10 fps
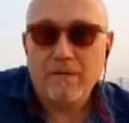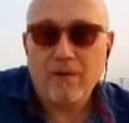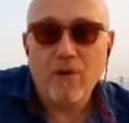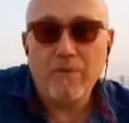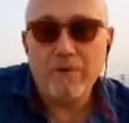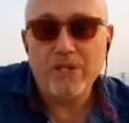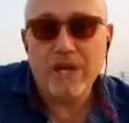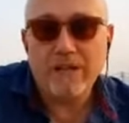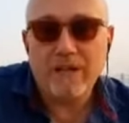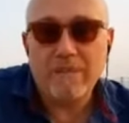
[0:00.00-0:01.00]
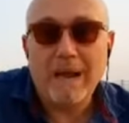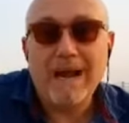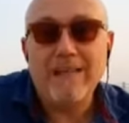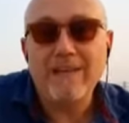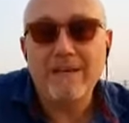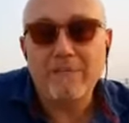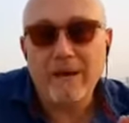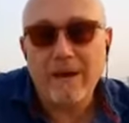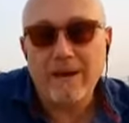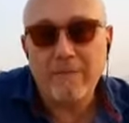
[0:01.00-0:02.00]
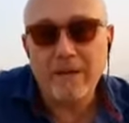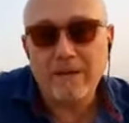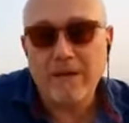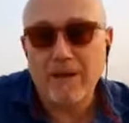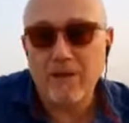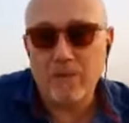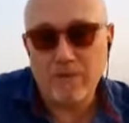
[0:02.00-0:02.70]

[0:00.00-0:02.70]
فهون بنجي يا ترى ما الذي يمنعنا من التغير